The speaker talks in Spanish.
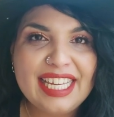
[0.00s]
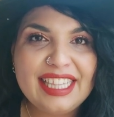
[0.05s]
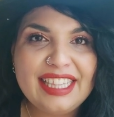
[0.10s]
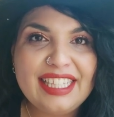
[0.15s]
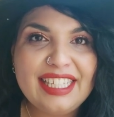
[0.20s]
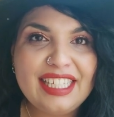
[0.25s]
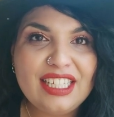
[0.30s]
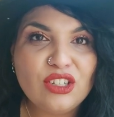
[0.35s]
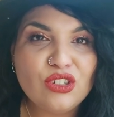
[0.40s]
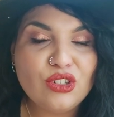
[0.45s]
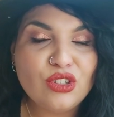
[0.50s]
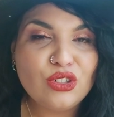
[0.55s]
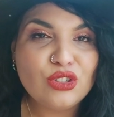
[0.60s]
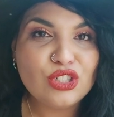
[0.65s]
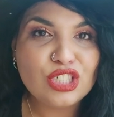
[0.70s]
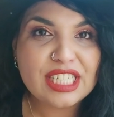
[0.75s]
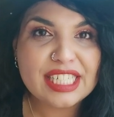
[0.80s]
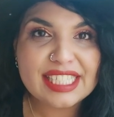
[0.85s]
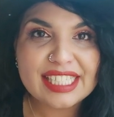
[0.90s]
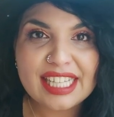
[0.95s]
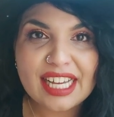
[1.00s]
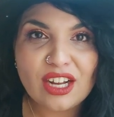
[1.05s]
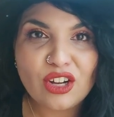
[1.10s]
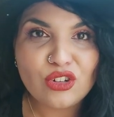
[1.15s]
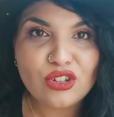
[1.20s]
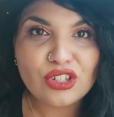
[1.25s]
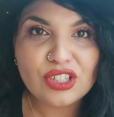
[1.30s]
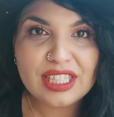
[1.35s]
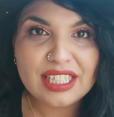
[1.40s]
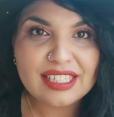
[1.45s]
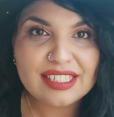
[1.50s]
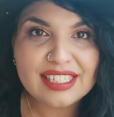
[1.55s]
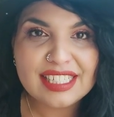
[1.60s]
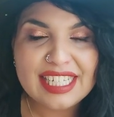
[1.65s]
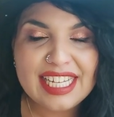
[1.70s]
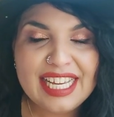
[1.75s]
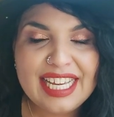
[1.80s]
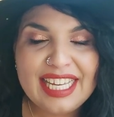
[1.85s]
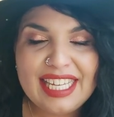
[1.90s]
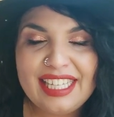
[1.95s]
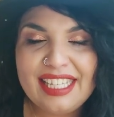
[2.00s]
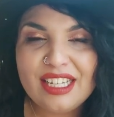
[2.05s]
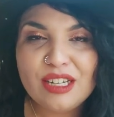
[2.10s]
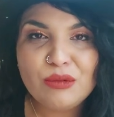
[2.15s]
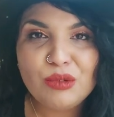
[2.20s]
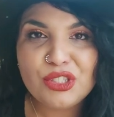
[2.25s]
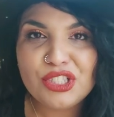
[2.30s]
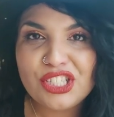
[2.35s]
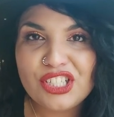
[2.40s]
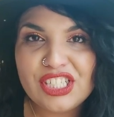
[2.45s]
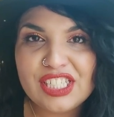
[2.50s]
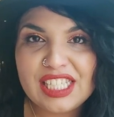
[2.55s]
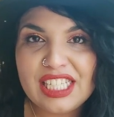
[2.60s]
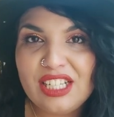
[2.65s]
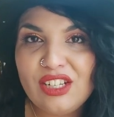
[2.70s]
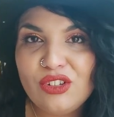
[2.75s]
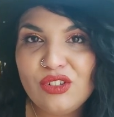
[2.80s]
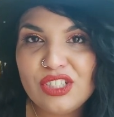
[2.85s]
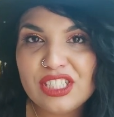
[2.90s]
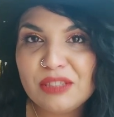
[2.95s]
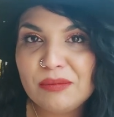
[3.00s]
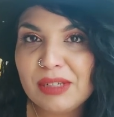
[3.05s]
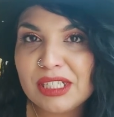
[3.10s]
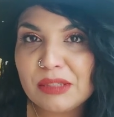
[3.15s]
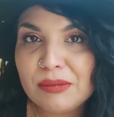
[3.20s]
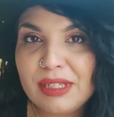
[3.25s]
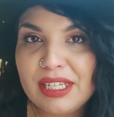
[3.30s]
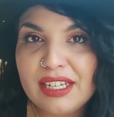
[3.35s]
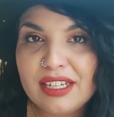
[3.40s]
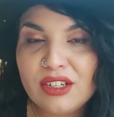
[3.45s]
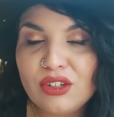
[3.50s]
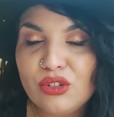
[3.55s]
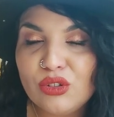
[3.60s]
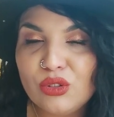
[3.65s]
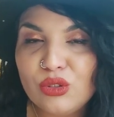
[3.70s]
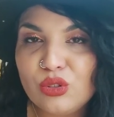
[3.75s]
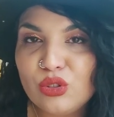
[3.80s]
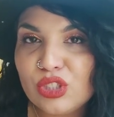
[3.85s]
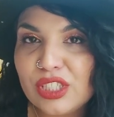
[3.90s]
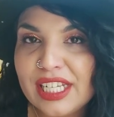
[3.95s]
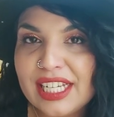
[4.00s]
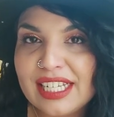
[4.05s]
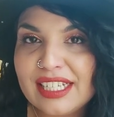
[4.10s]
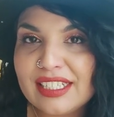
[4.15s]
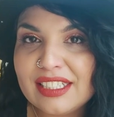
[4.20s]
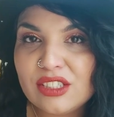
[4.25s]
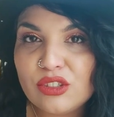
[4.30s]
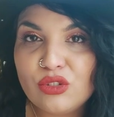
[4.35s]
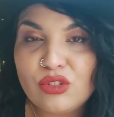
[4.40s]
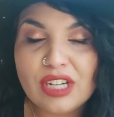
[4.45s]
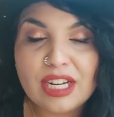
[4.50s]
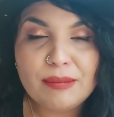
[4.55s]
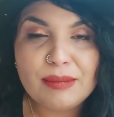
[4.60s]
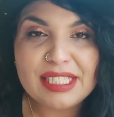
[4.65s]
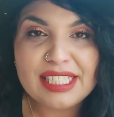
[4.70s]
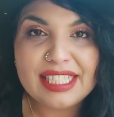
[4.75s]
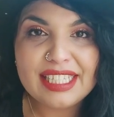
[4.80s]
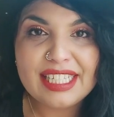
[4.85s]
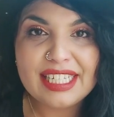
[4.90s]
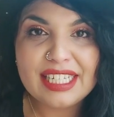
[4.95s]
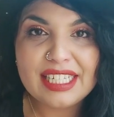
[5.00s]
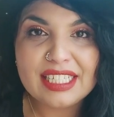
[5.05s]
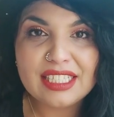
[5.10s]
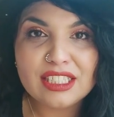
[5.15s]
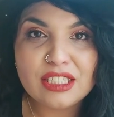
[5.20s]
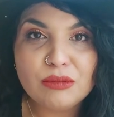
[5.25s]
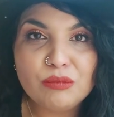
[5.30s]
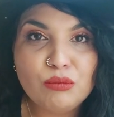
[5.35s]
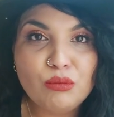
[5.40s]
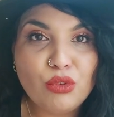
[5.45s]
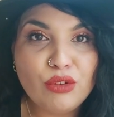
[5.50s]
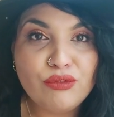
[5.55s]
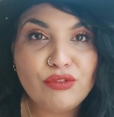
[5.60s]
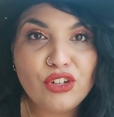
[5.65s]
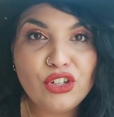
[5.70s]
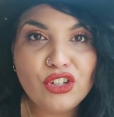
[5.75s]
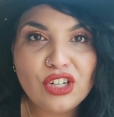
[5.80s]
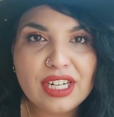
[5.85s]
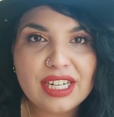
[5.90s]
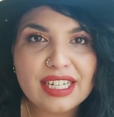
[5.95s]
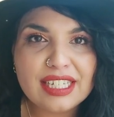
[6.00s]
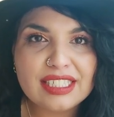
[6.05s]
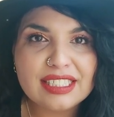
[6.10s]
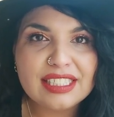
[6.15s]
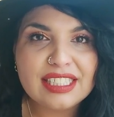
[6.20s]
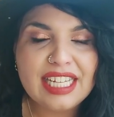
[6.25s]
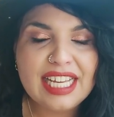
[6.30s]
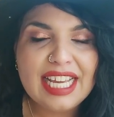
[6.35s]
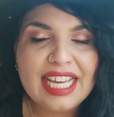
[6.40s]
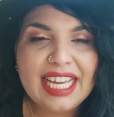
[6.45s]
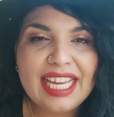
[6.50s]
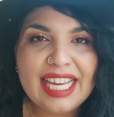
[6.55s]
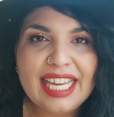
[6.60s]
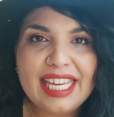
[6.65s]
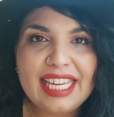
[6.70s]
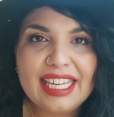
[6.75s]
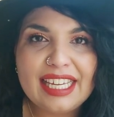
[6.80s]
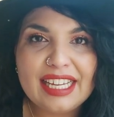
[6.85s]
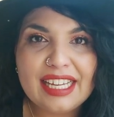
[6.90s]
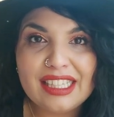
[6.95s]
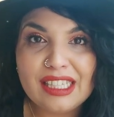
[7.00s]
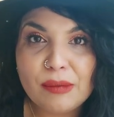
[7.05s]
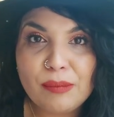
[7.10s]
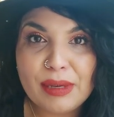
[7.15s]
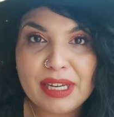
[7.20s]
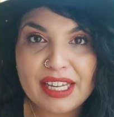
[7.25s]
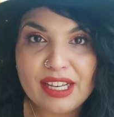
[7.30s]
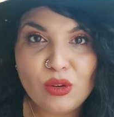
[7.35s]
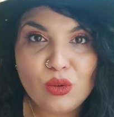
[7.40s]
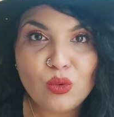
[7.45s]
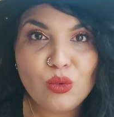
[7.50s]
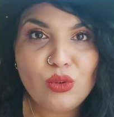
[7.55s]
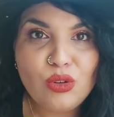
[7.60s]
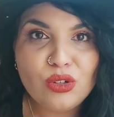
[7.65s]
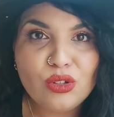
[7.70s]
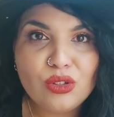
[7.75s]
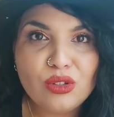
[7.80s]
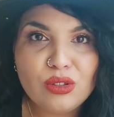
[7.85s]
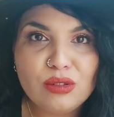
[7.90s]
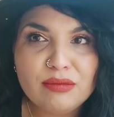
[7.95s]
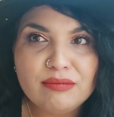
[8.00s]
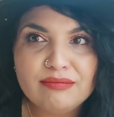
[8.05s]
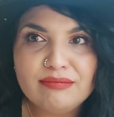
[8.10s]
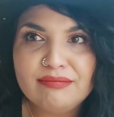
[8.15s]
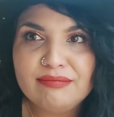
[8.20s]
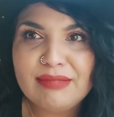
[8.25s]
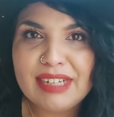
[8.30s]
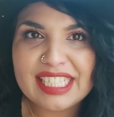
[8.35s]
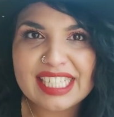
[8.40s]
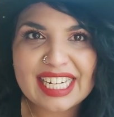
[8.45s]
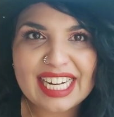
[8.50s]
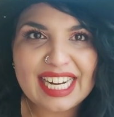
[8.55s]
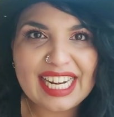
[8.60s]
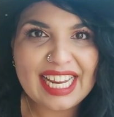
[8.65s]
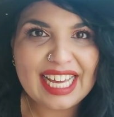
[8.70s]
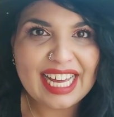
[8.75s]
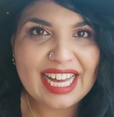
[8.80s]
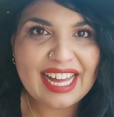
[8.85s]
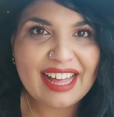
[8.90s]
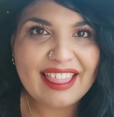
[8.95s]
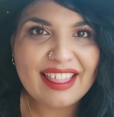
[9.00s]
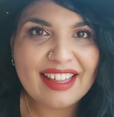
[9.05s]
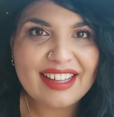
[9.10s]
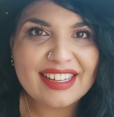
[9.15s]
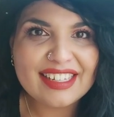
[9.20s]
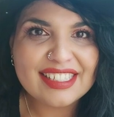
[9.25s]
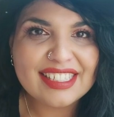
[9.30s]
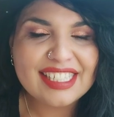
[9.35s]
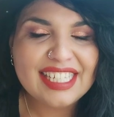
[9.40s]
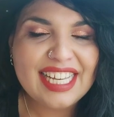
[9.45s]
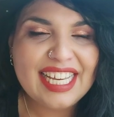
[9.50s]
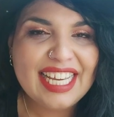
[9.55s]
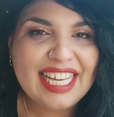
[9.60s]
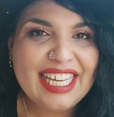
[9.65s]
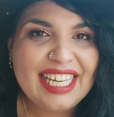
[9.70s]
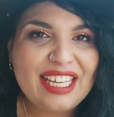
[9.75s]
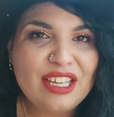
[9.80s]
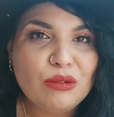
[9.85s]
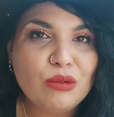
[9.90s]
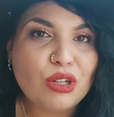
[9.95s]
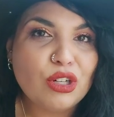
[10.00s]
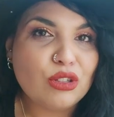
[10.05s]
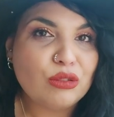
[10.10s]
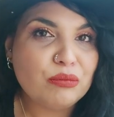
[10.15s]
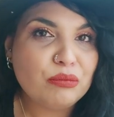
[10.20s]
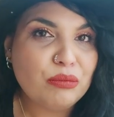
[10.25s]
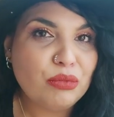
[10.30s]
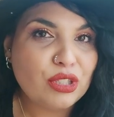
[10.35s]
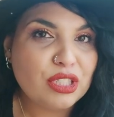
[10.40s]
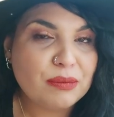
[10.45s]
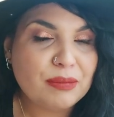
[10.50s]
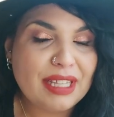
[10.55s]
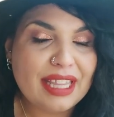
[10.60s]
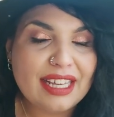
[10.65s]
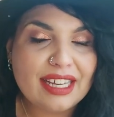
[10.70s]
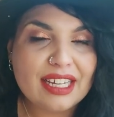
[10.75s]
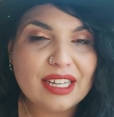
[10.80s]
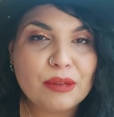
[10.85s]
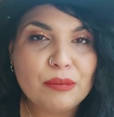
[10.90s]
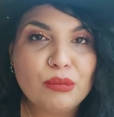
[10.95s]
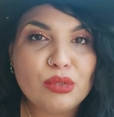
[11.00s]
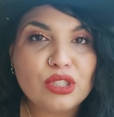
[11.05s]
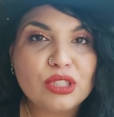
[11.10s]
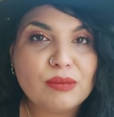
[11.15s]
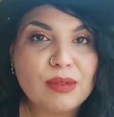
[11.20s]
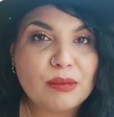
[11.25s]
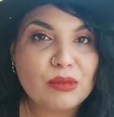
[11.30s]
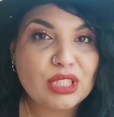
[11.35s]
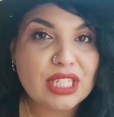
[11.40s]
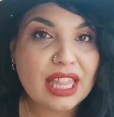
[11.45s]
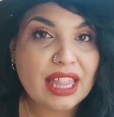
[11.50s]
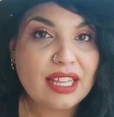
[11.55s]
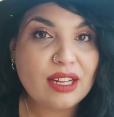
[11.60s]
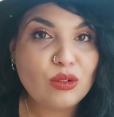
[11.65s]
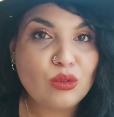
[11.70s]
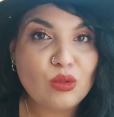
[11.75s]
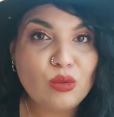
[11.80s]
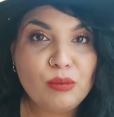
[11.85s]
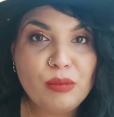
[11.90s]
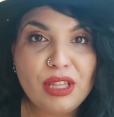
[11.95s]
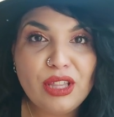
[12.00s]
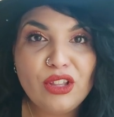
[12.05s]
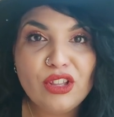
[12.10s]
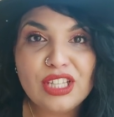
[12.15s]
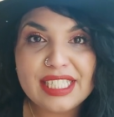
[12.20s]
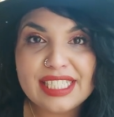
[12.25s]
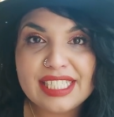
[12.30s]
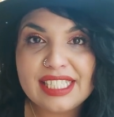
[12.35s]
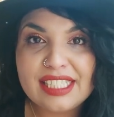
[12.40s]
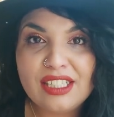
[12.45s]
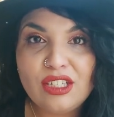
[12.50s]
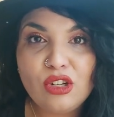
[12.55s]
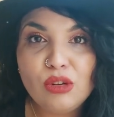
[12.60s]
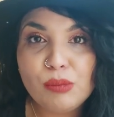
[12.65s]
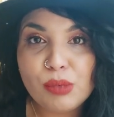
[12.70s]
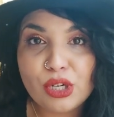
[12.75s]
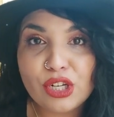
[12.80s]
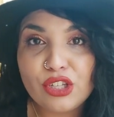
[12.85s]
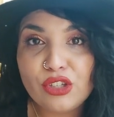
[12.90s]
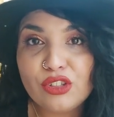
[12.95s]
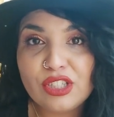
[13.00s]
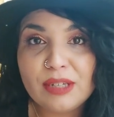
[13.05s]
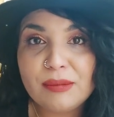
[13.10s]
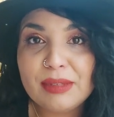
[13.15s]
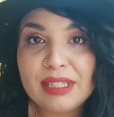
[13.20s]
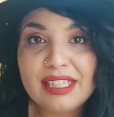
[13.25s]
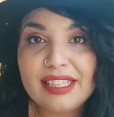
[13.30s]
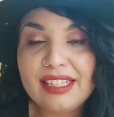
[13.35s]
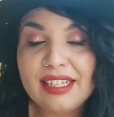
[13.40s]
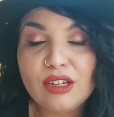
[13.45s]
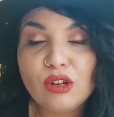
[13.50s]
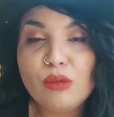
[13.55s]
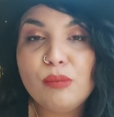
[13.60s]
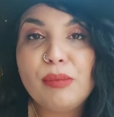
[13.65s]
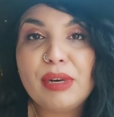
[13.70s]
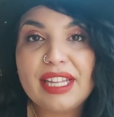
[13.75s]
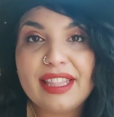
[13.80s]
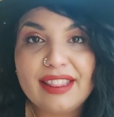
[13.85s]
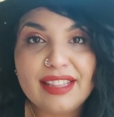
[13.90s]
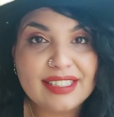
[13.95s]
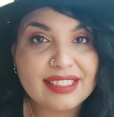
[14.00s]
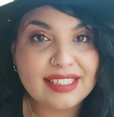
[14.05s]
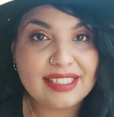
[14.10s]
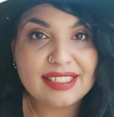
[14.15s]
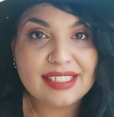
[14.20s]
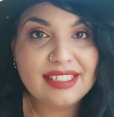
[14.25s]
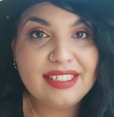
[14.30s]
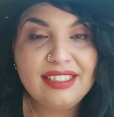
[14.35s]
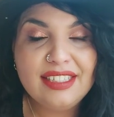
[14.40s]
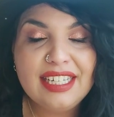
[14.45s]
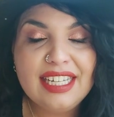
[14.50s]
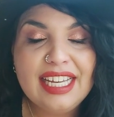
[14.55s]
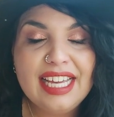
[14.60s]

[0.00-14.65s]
ni con cosas tan cortas, y que vuestro estilo es más bien con cosas, con camisetas muy flojas, eh, que tapen el culo, más relajadas, y bueno, pues me dije, pues vamos a hacer un vídeo de ese estilo porque yo también tengo prendas así.